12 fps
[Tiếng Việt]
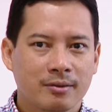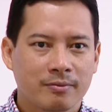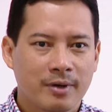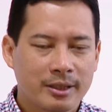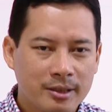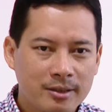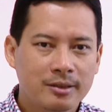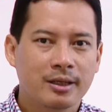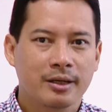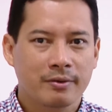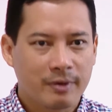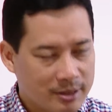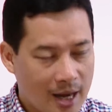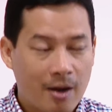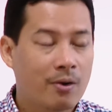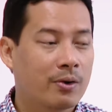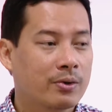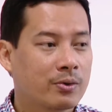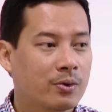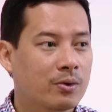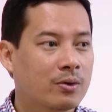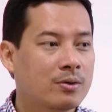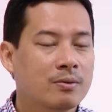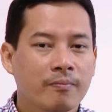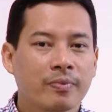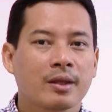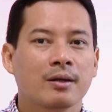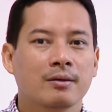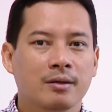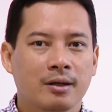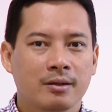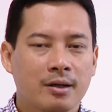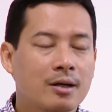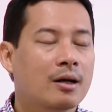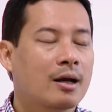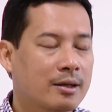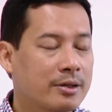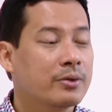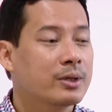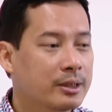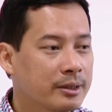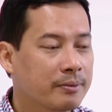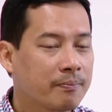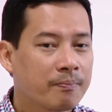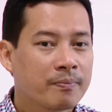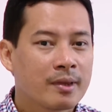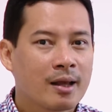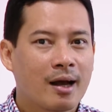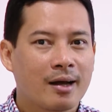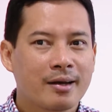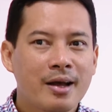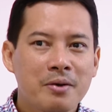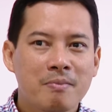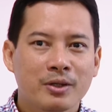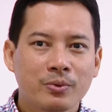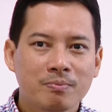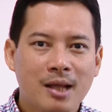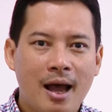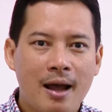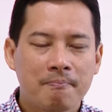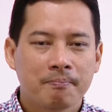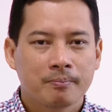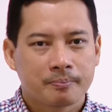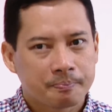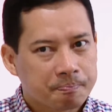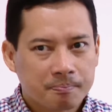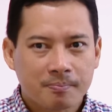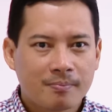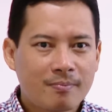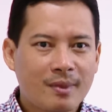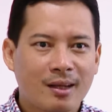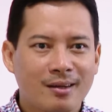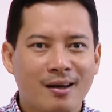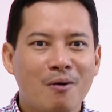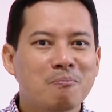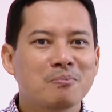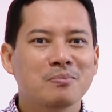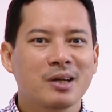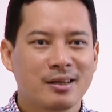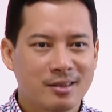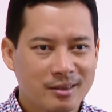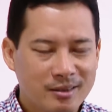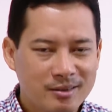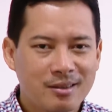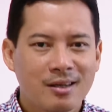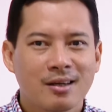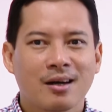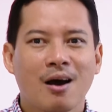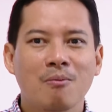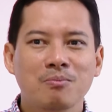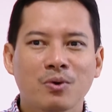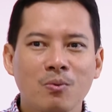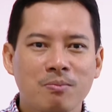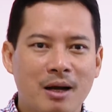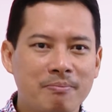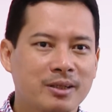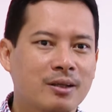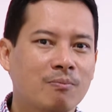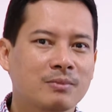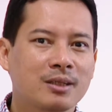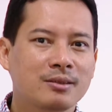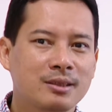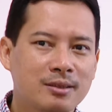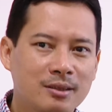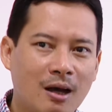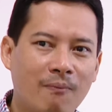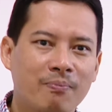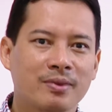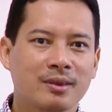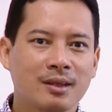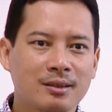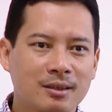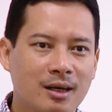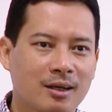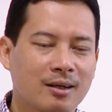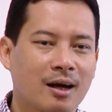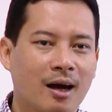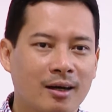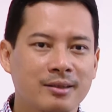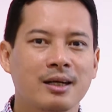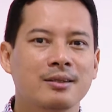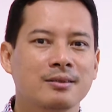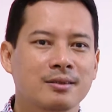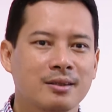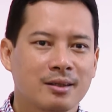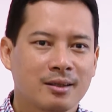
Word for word: về chính trị, về xã hội của rất là nhiều người. Nếu mà chúng ta không định hướng, không cung cấp những thông tin chính thống tích cực ở trên